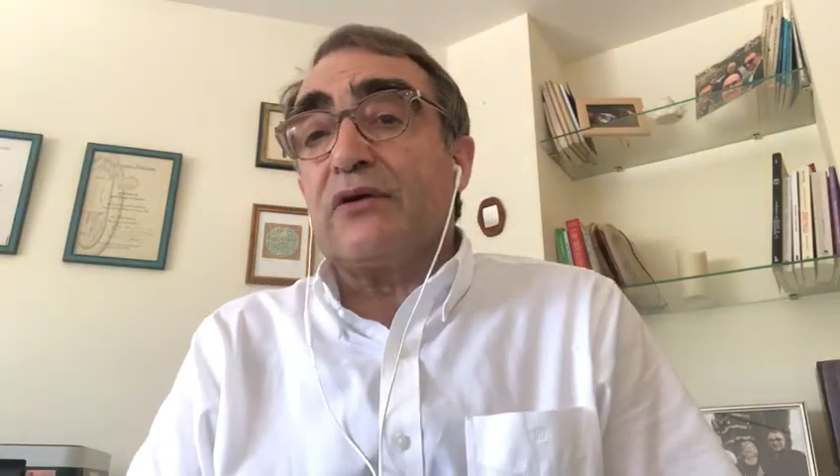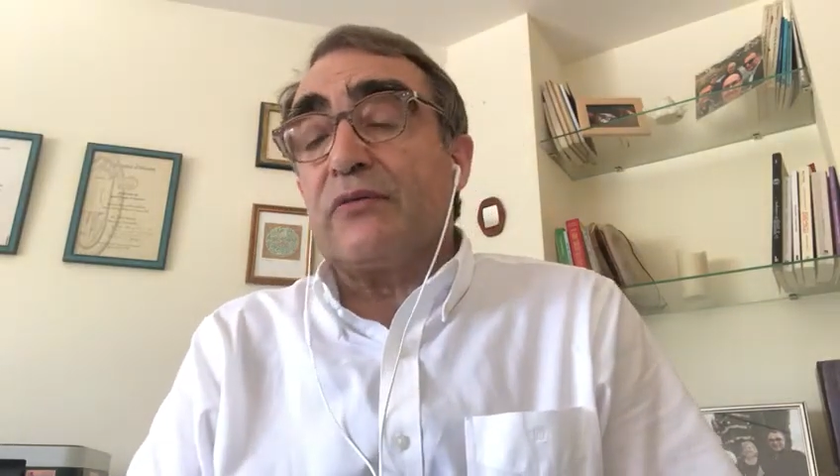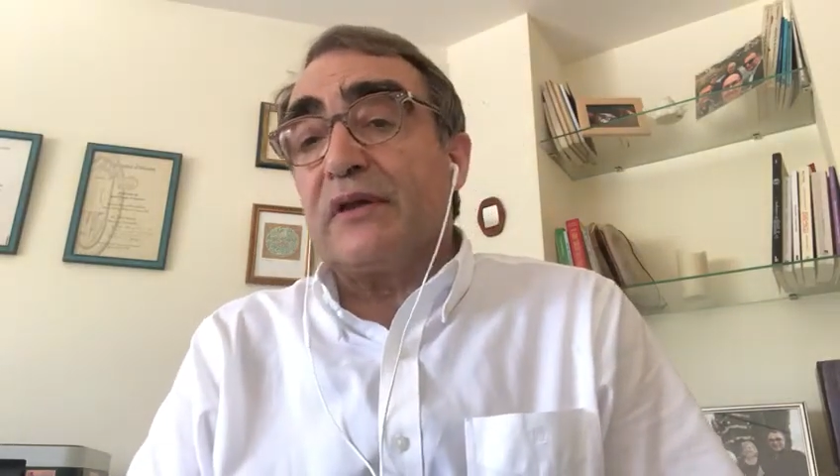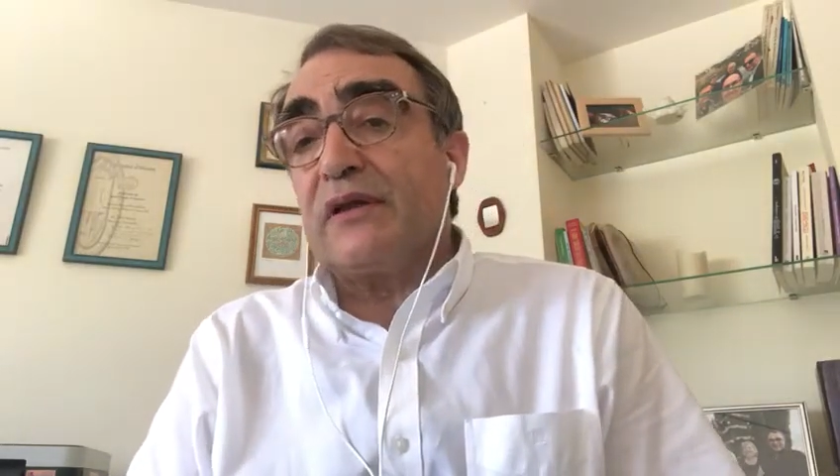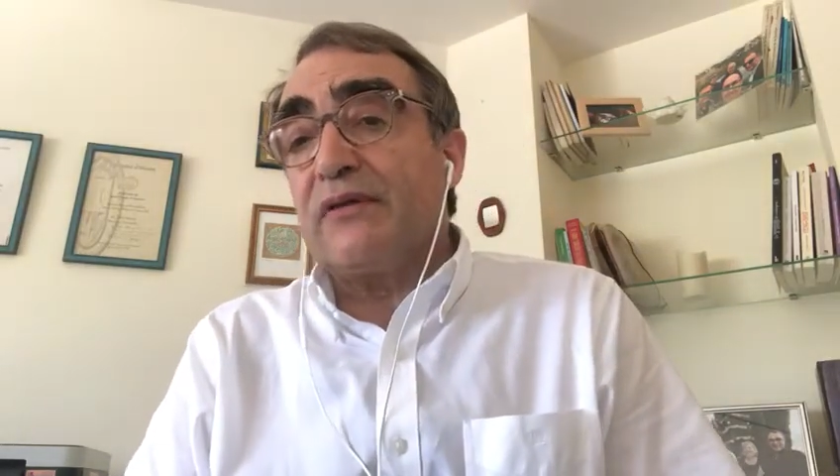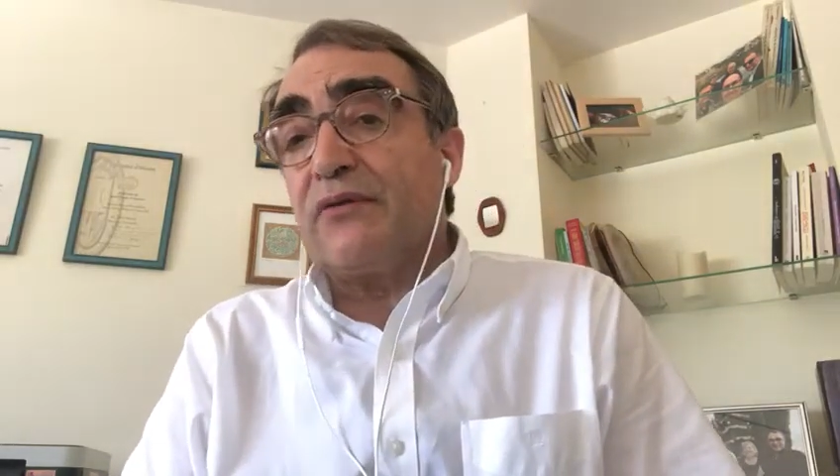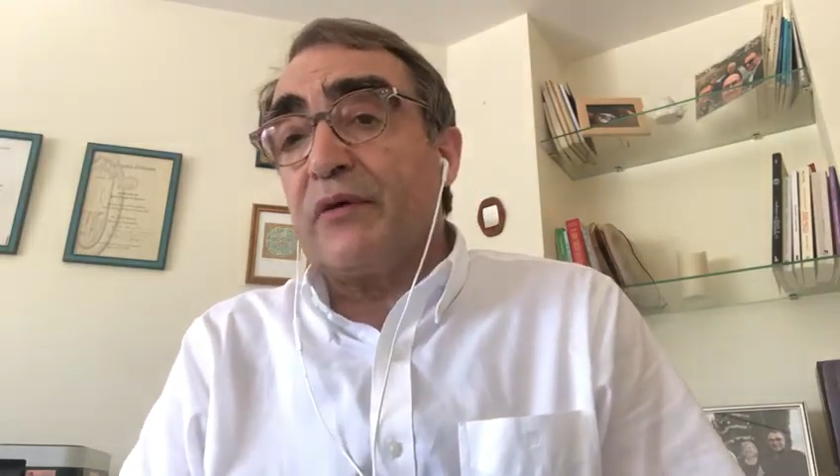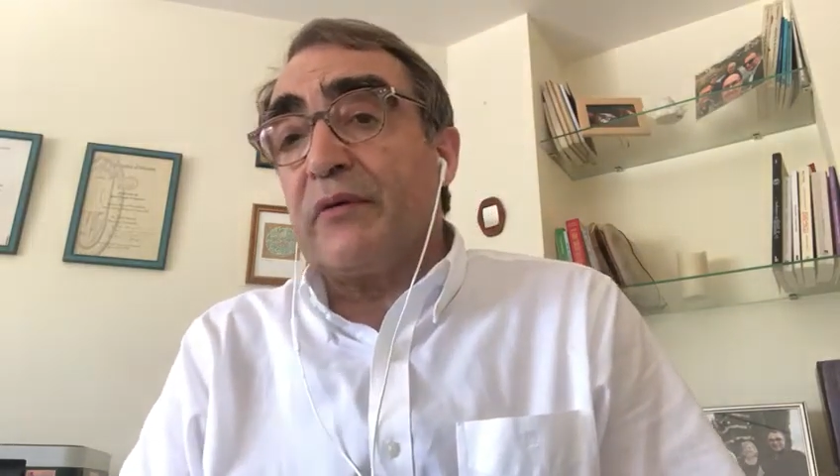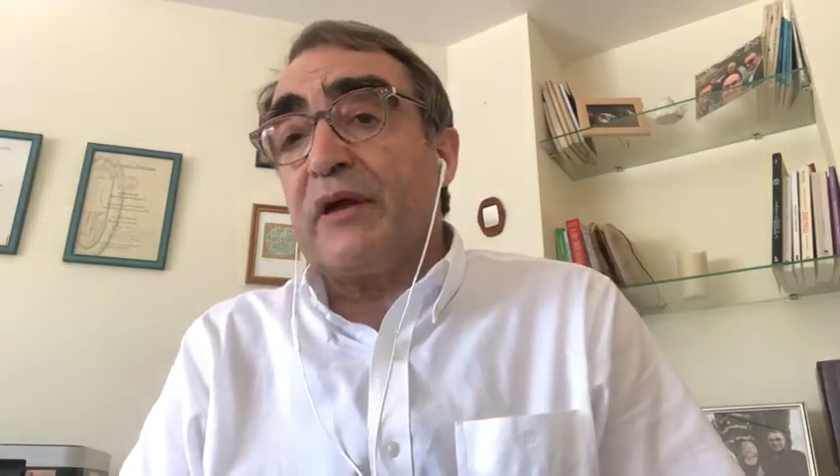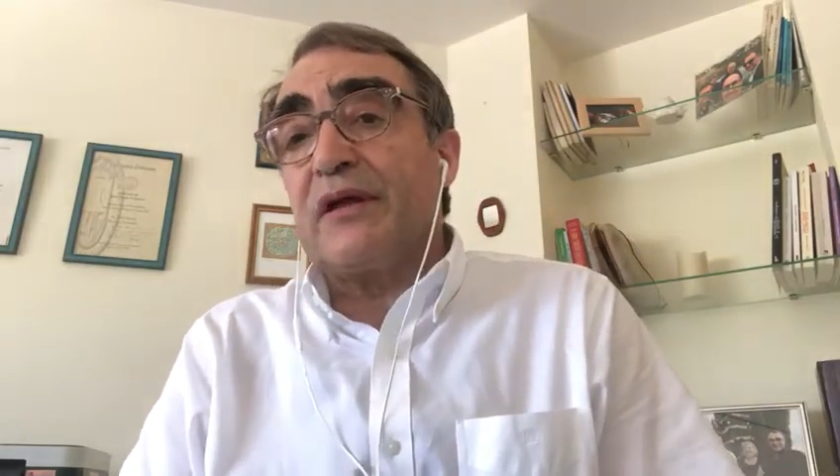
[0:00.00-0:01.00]

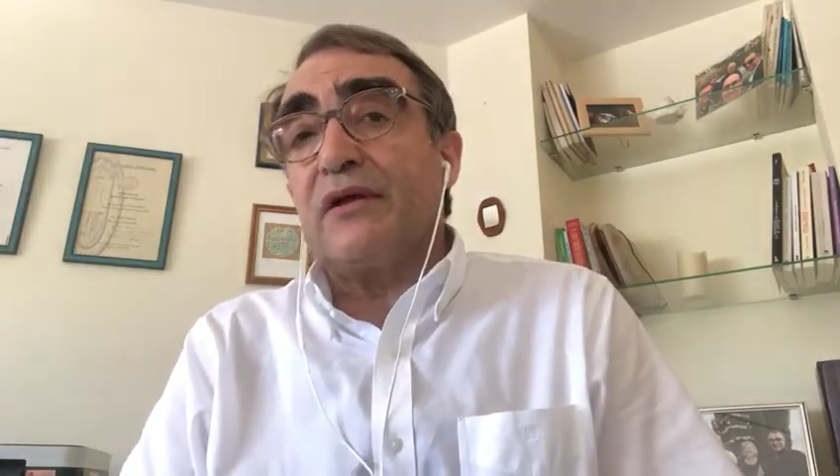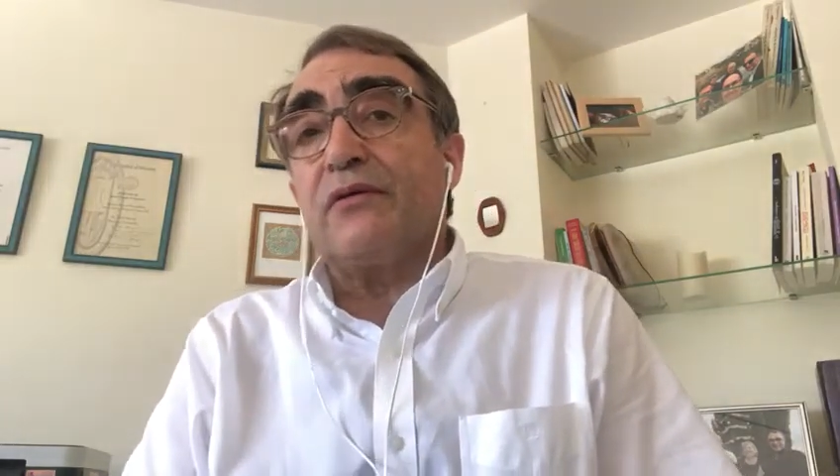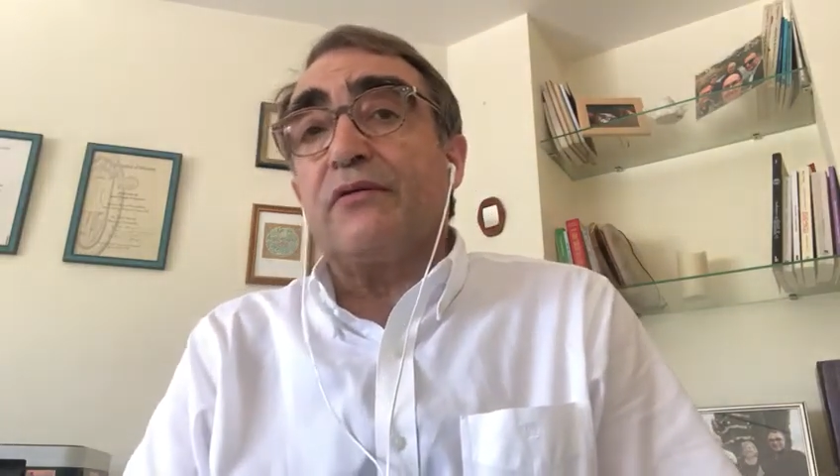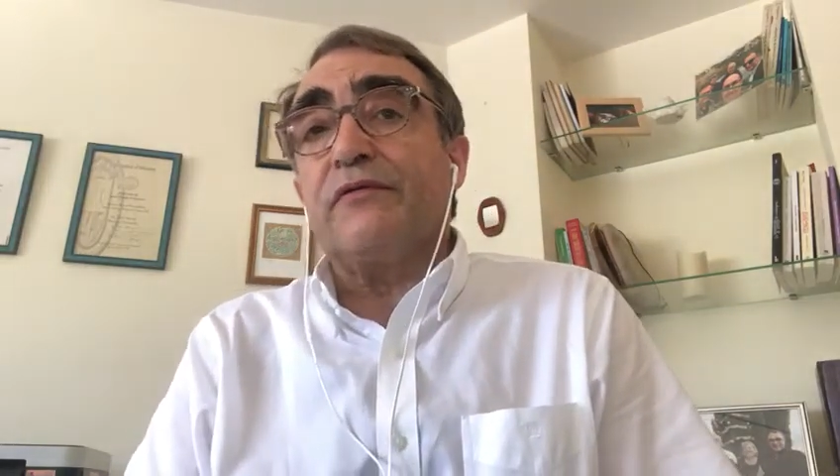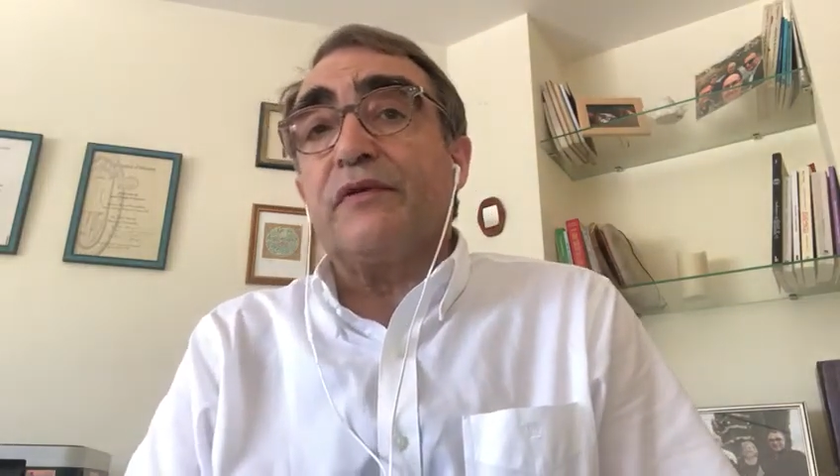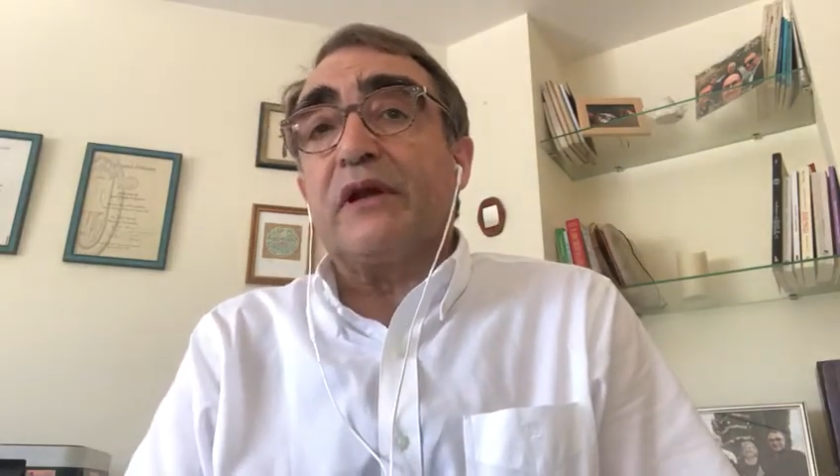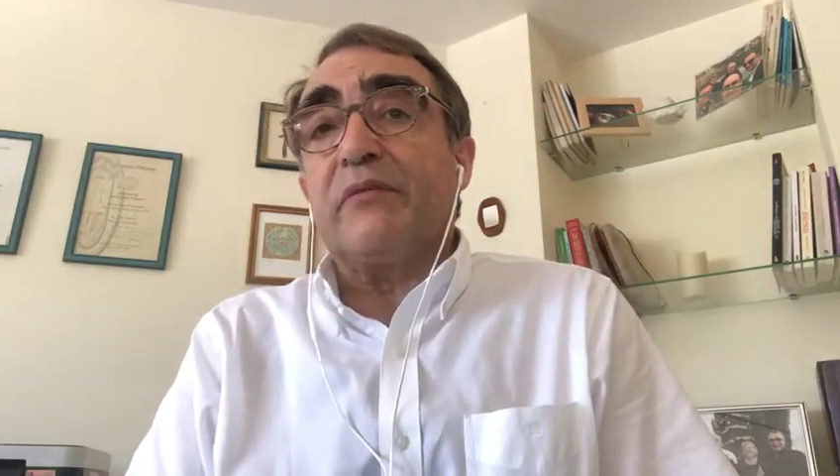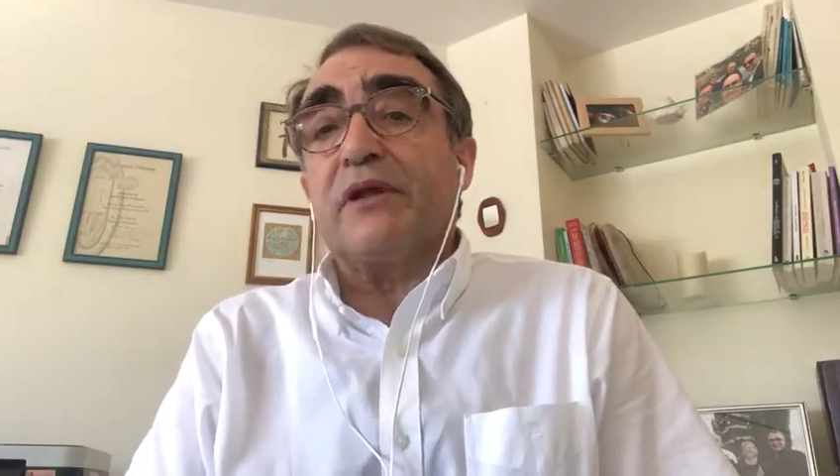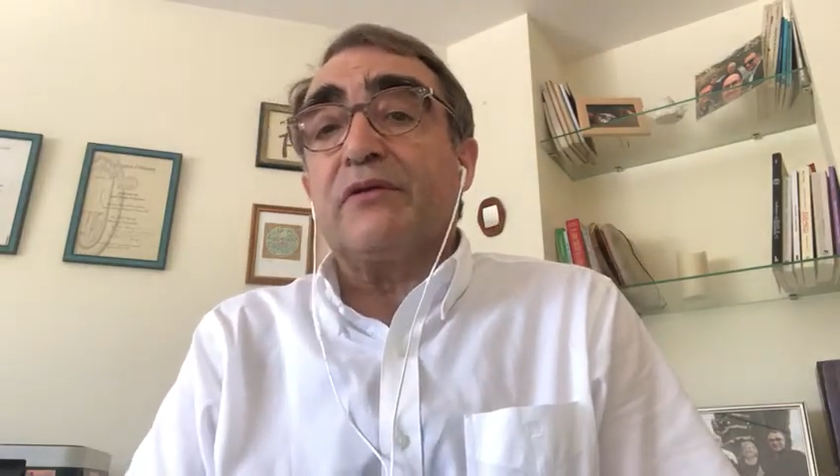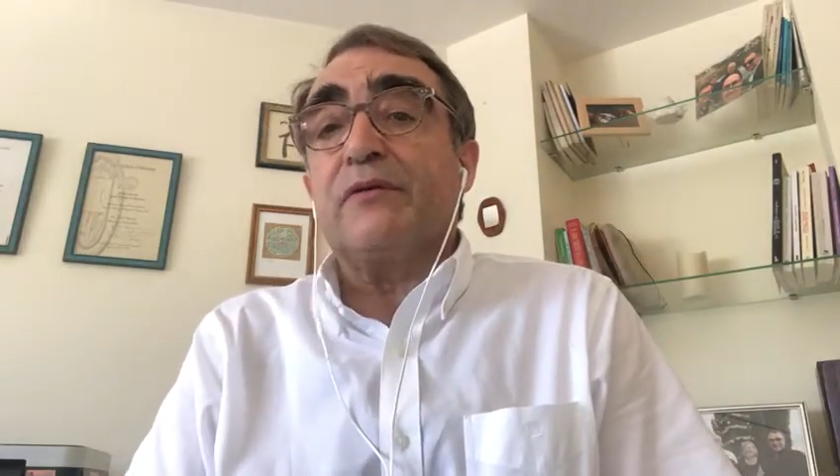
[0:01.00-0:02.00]
COVID-19 y el
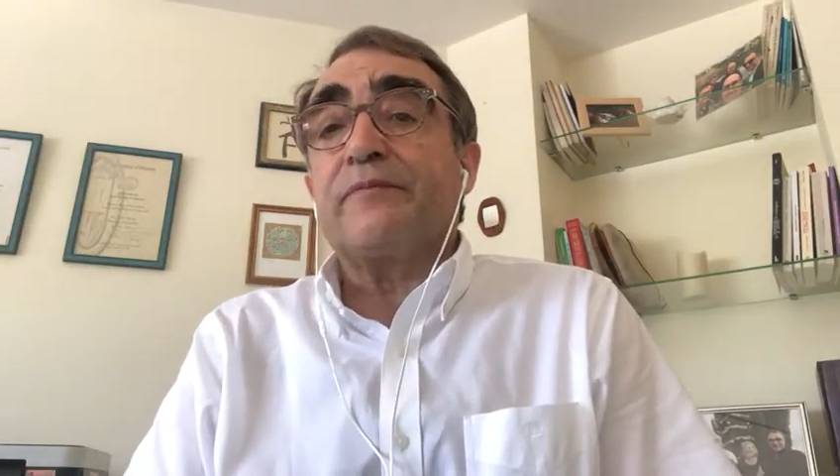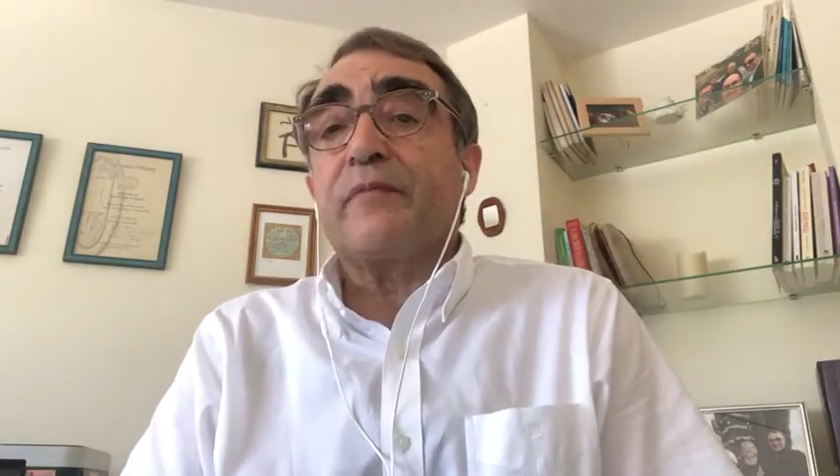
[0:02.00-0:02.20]
confinamiento.